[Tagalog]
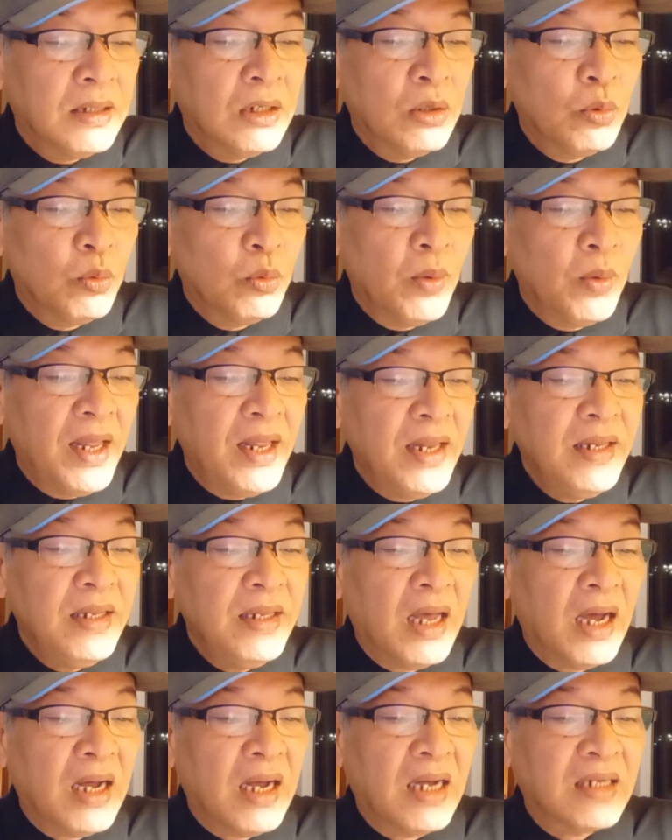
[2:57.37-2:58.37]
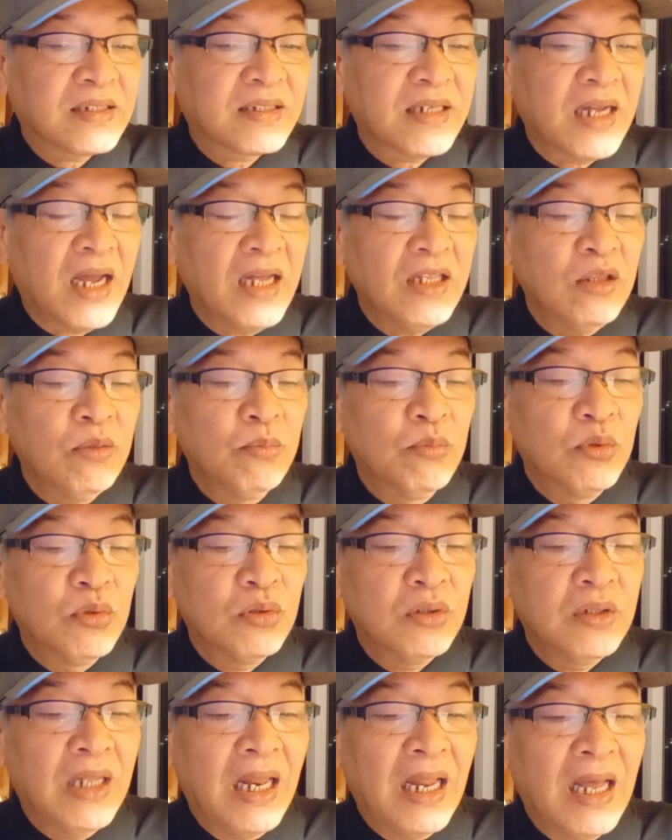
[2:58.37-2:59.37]
when a sad
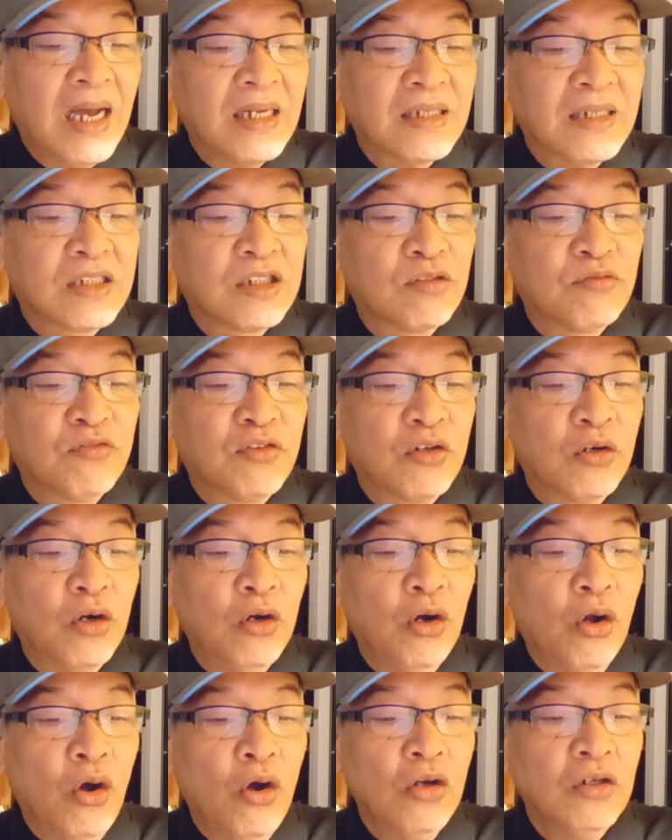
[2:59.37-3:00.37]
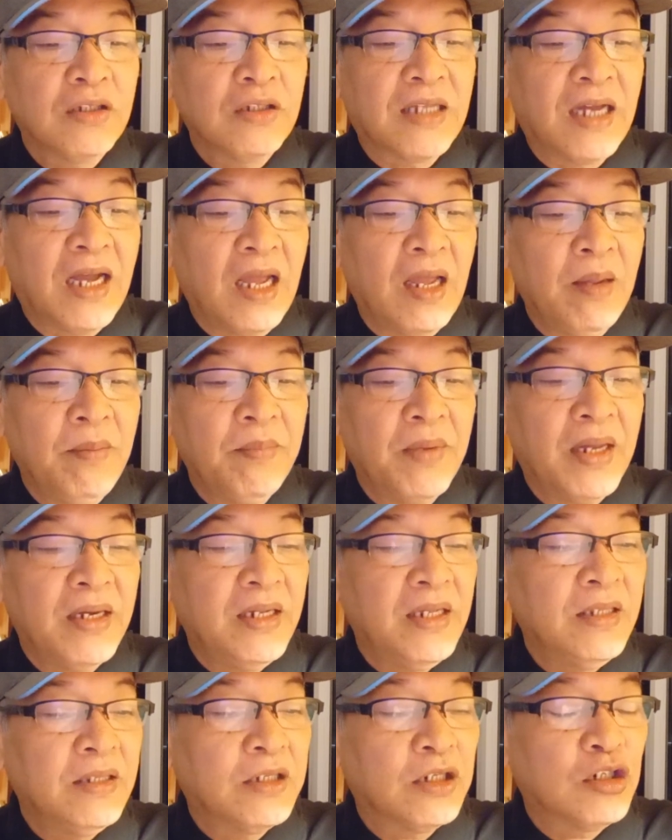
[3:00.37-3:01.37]
mood lasts for long time and
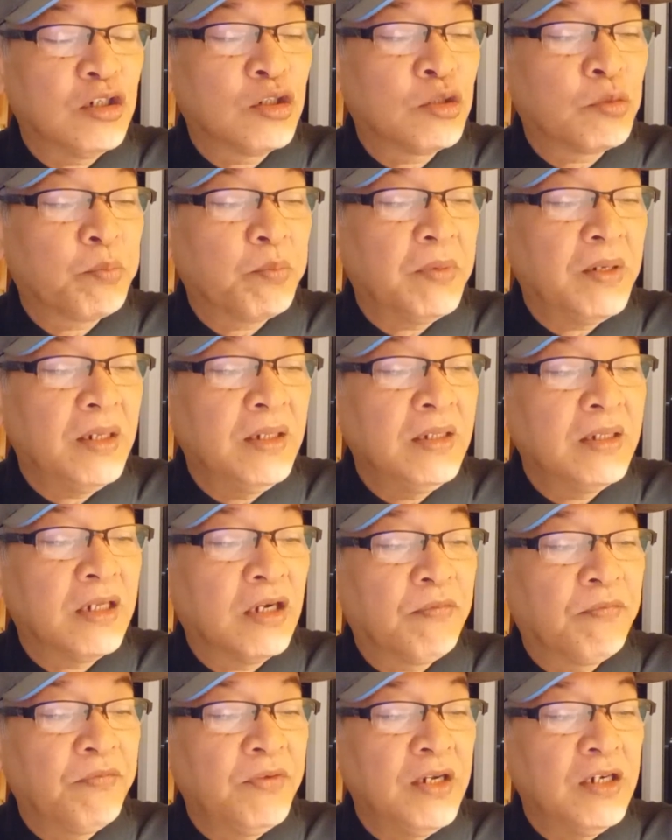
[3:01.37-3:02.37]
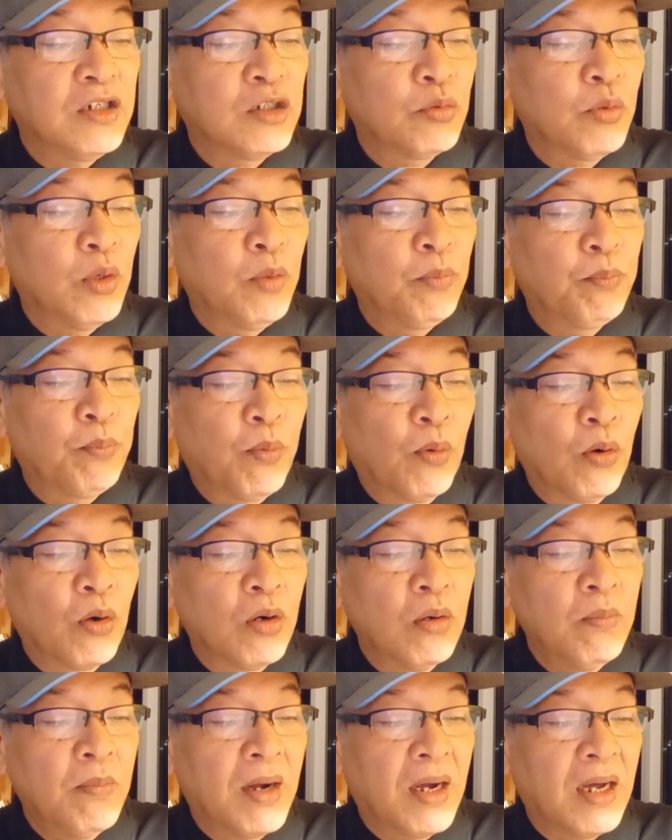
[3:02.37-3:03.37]
inter interferes with
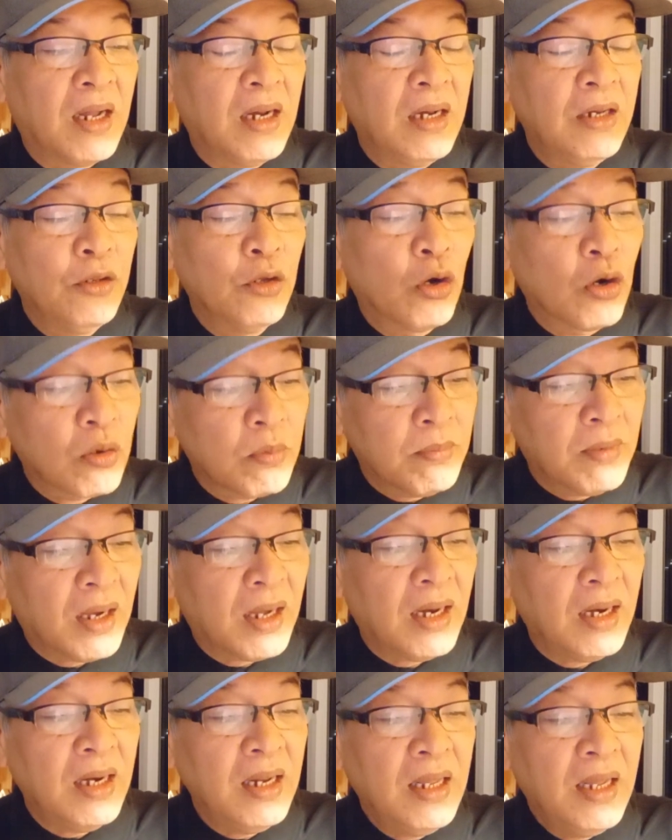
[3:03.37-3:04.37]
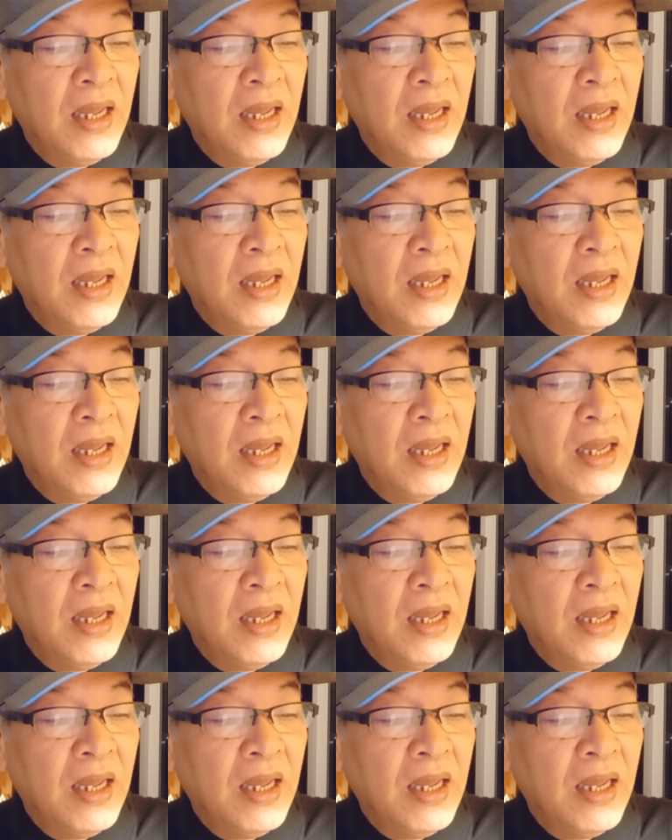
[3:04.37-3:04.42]
formal, normal,